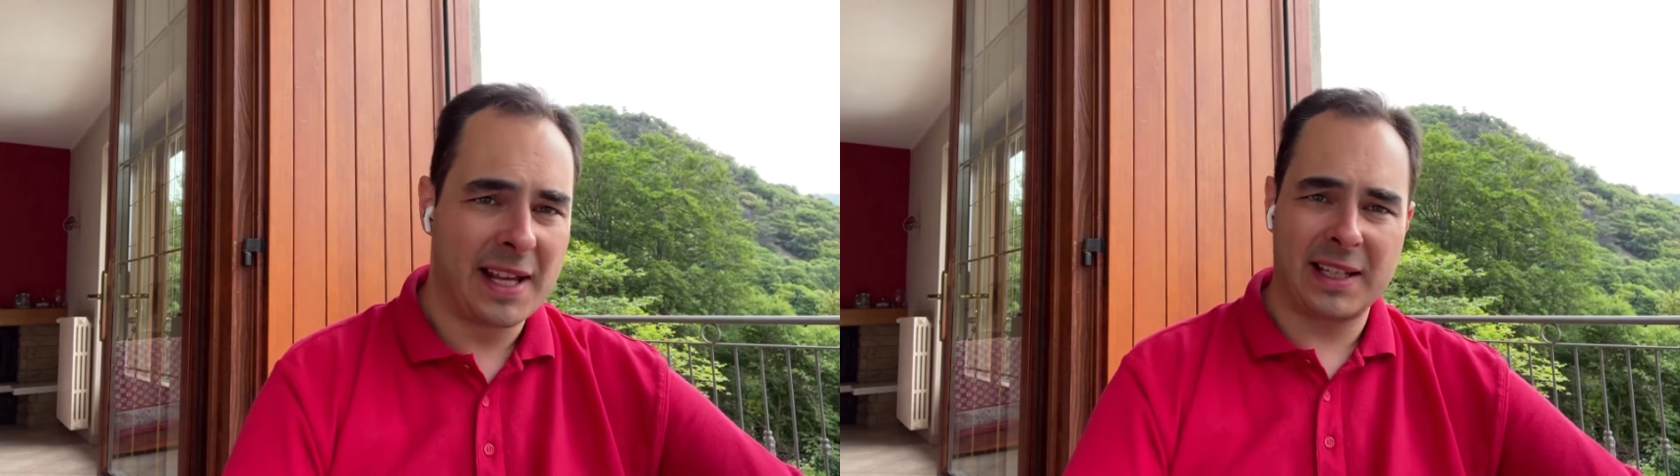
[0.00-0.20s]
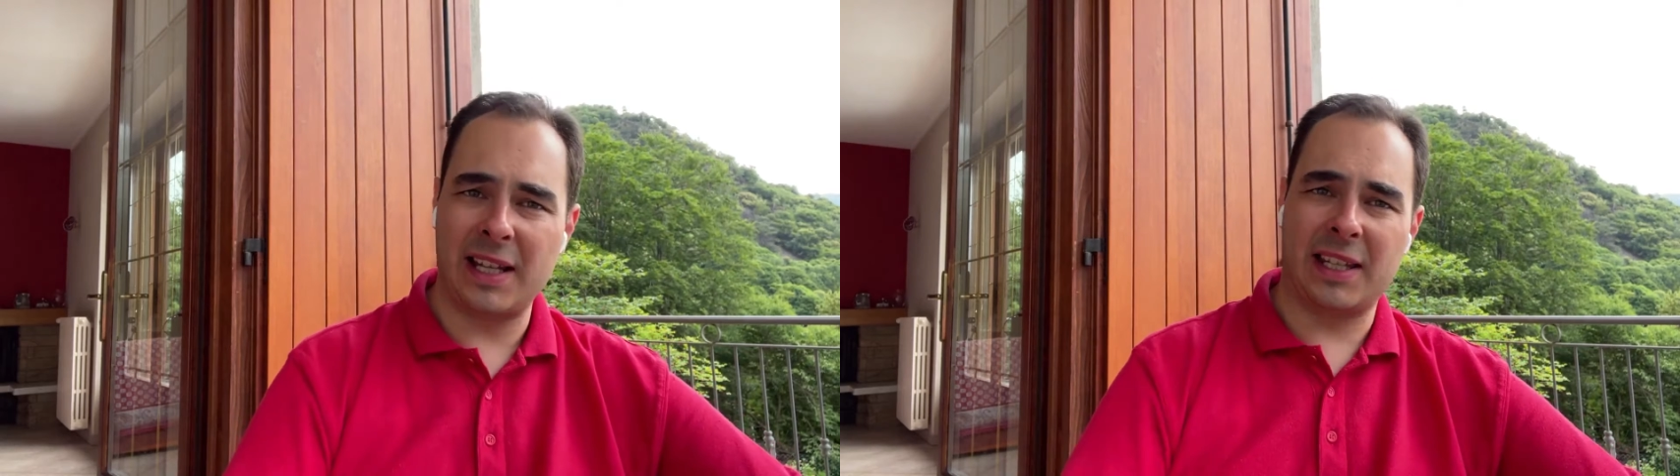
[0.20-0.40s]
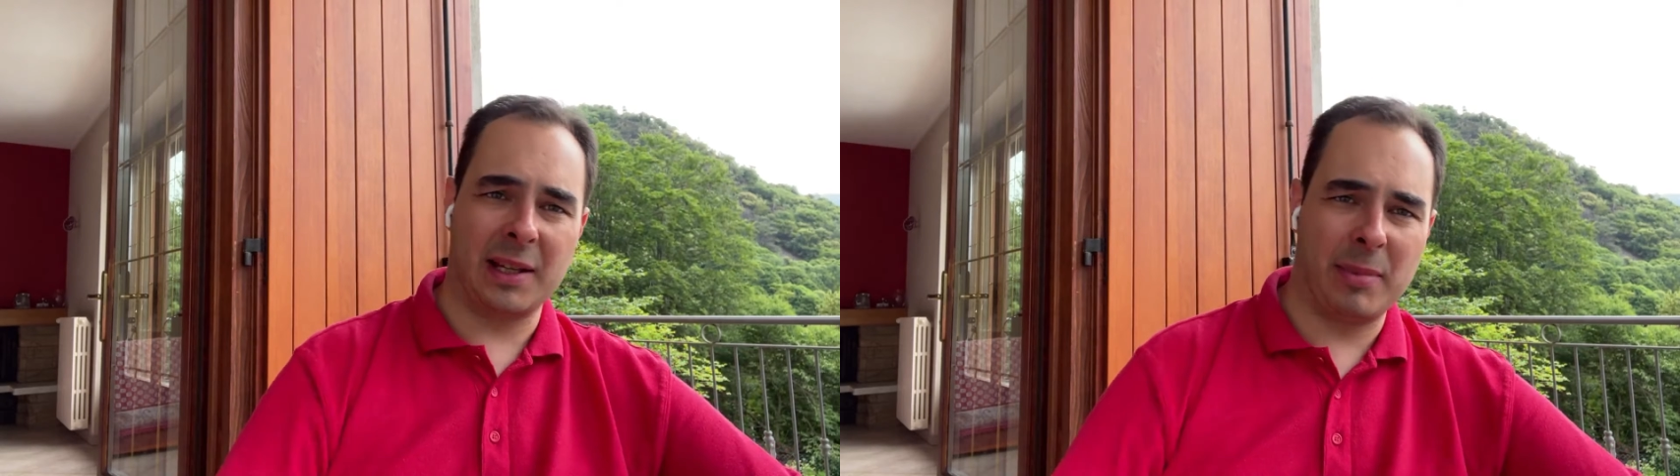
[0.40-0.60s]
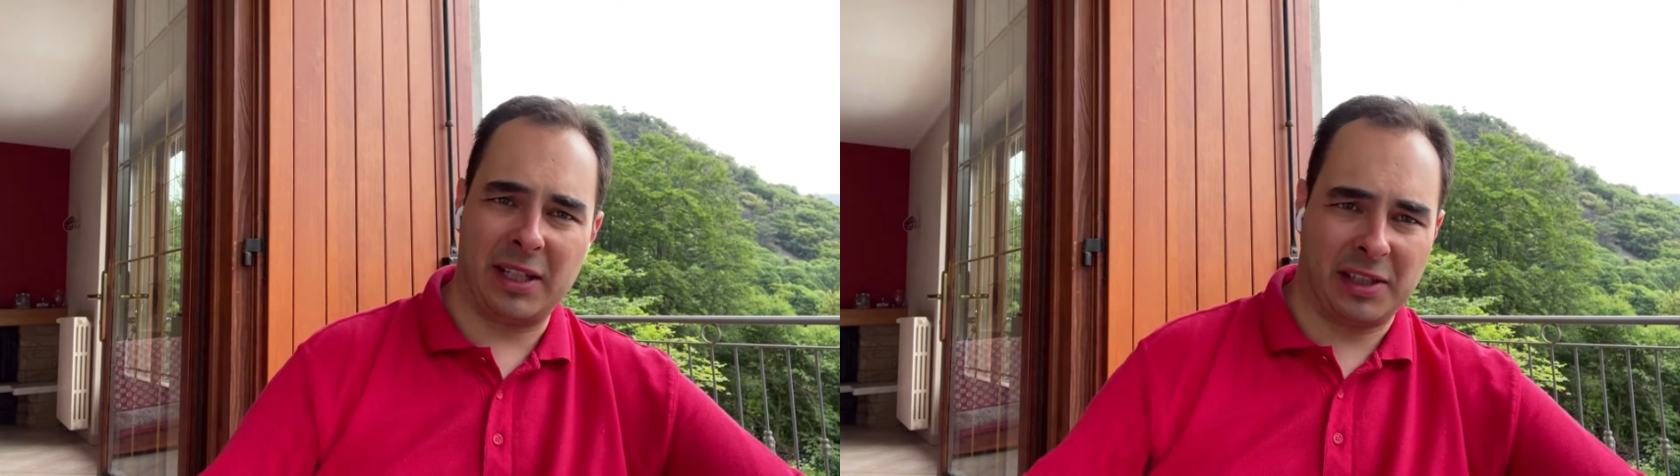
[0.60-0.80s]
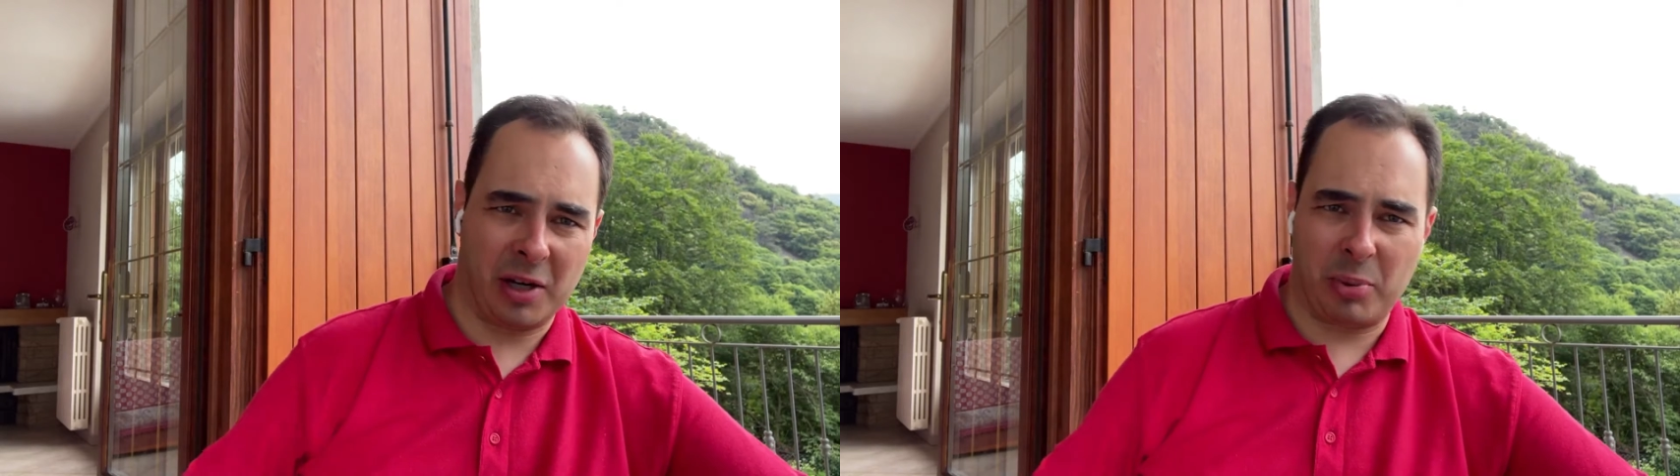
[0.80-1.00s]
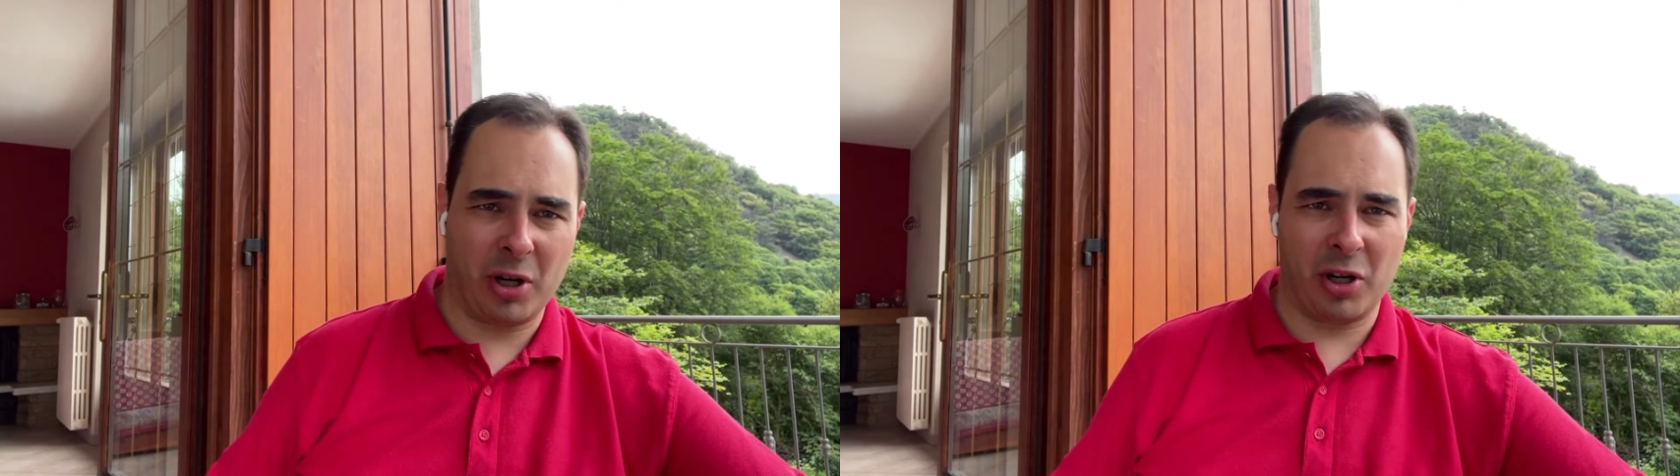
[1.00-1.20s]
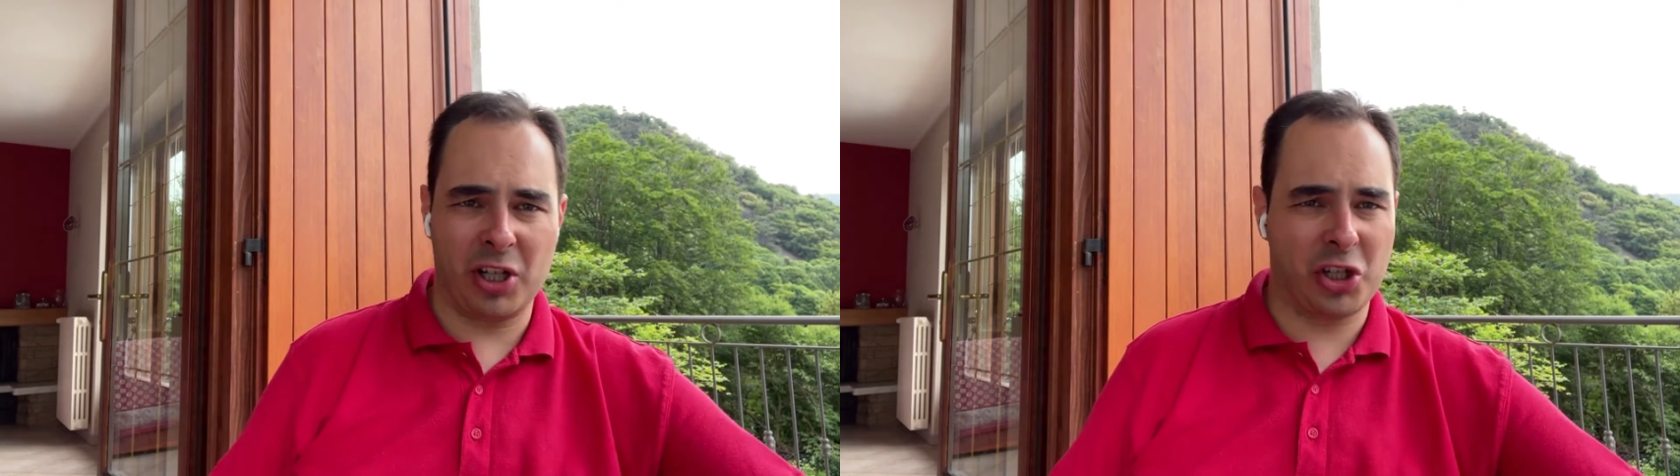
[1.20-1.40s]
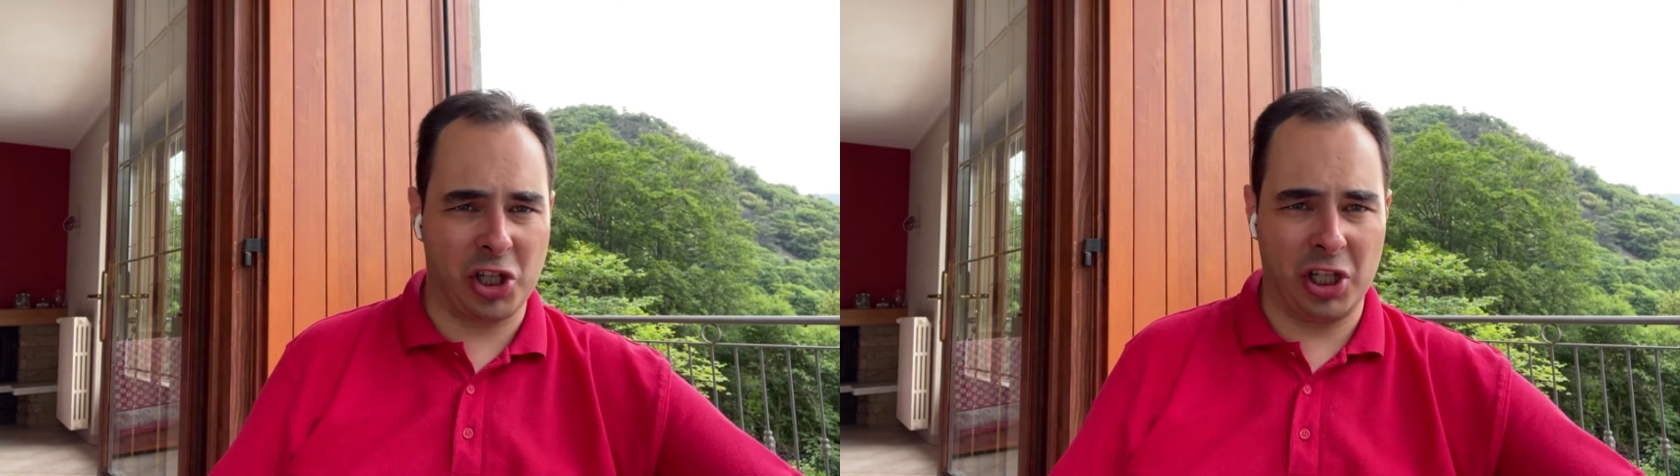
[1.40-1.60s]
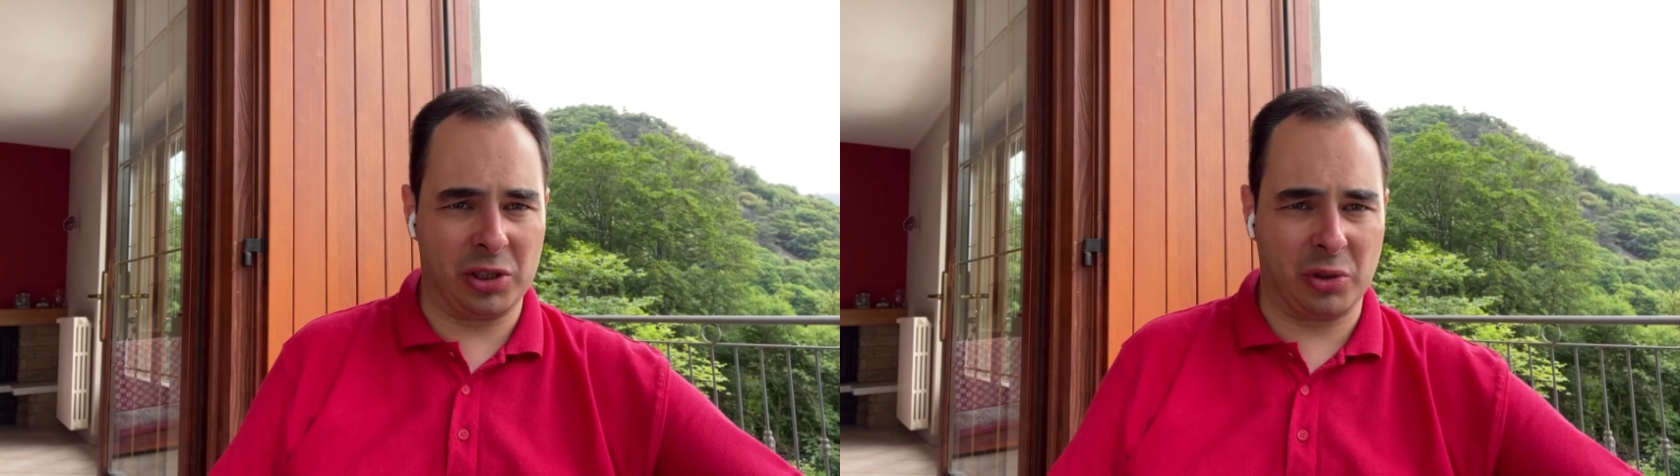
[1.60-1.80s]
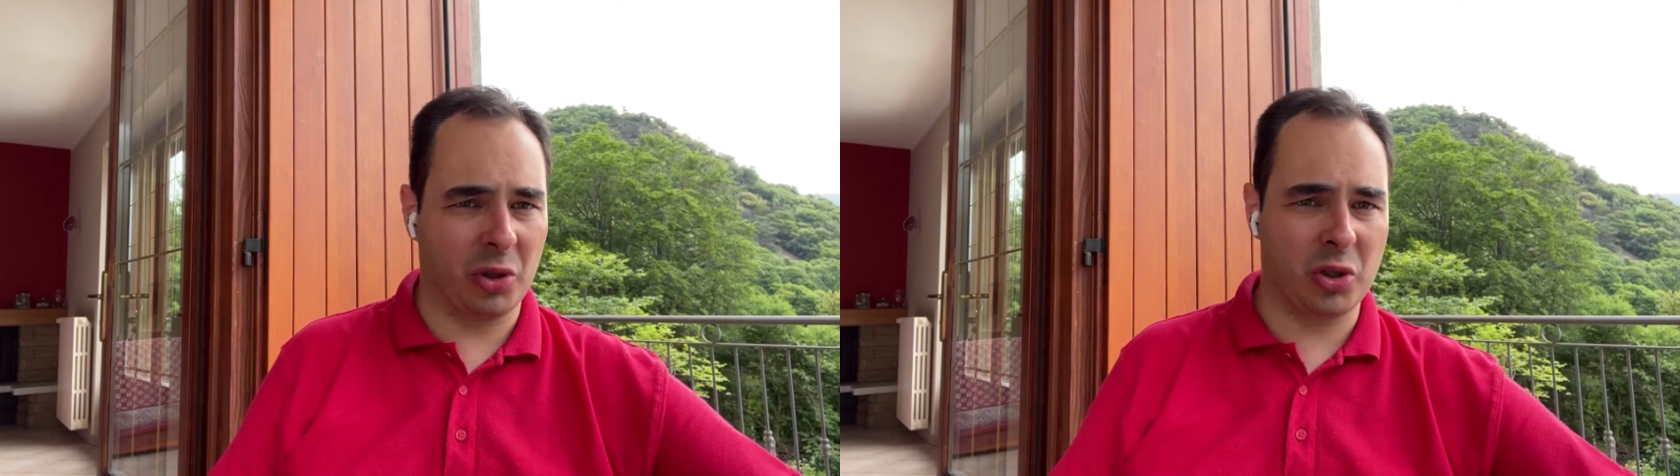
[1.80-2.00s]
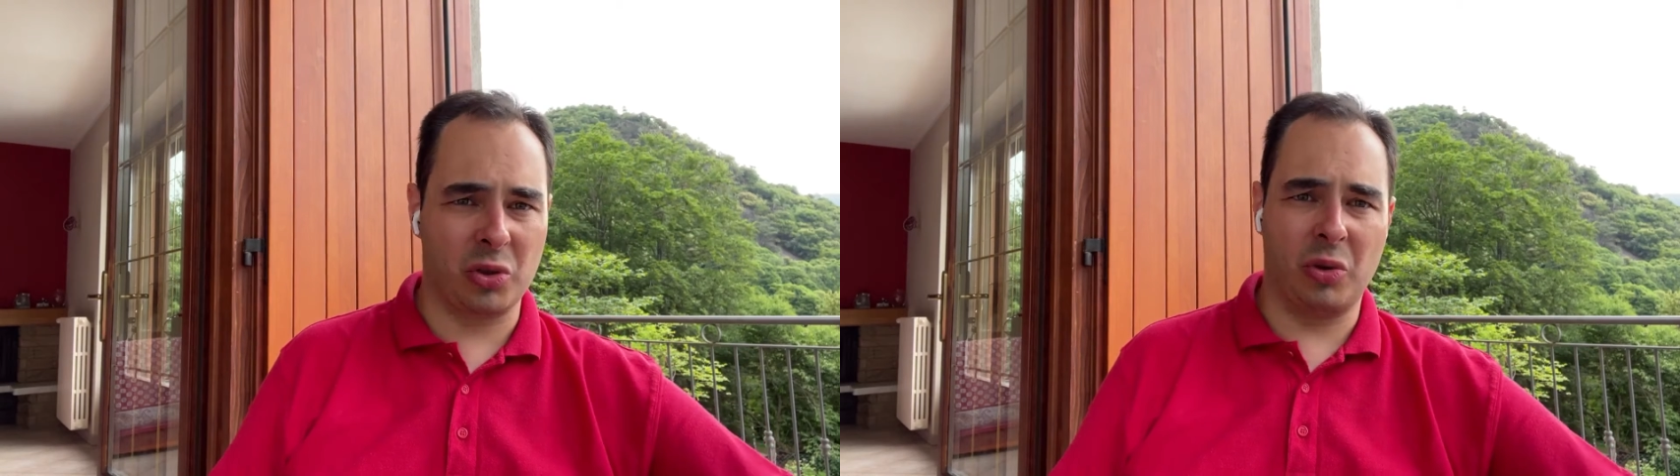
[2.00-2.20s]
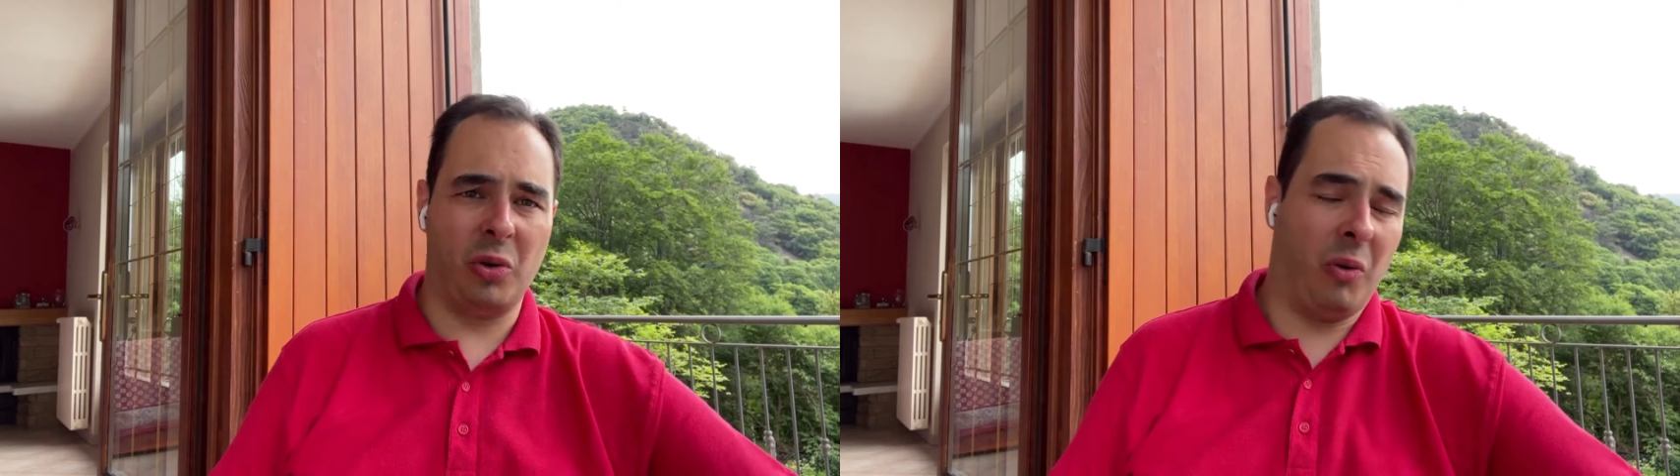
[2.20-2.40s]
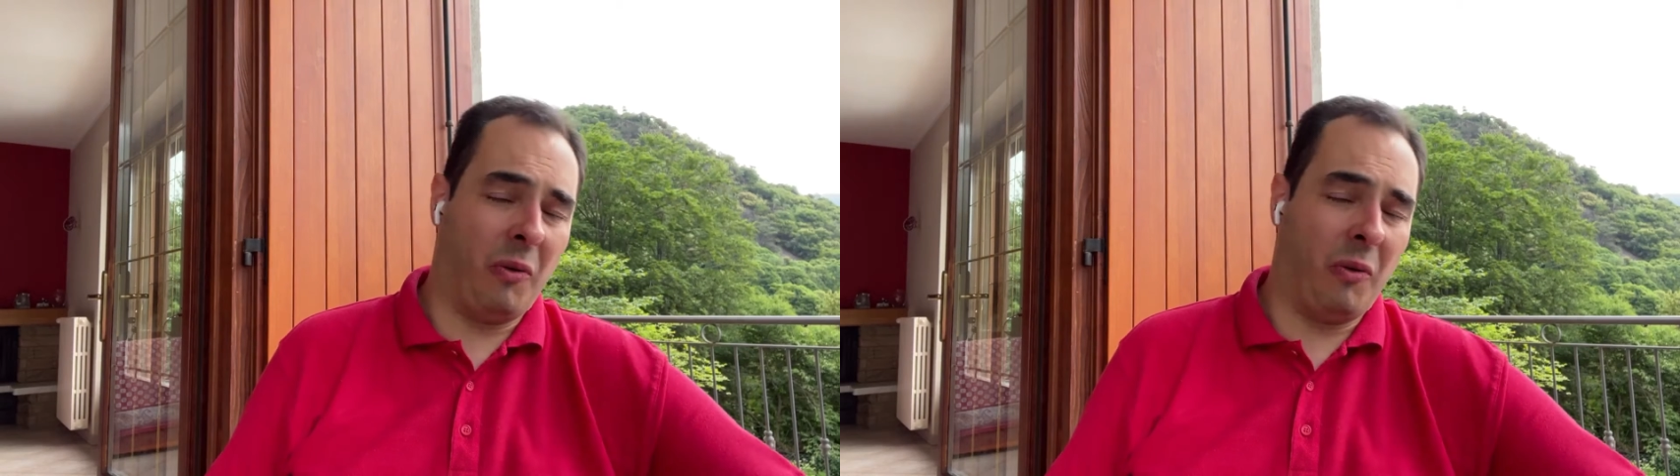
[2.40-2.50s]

senza mettere però l'accento su